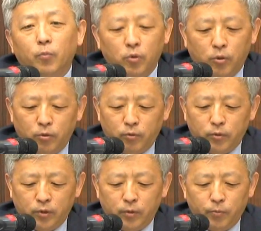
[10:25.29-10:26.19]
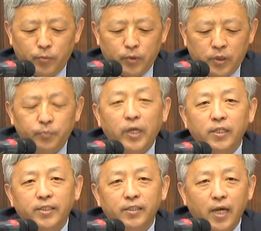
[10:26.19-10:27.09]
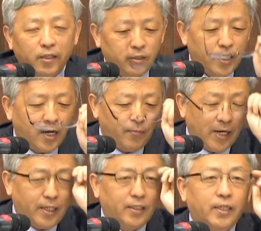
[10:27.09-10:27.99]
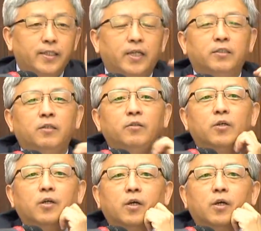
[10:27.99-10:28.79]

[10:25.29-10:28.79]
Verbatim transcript: 뭐 집단 희생 사건이라는 말 자체가 사실은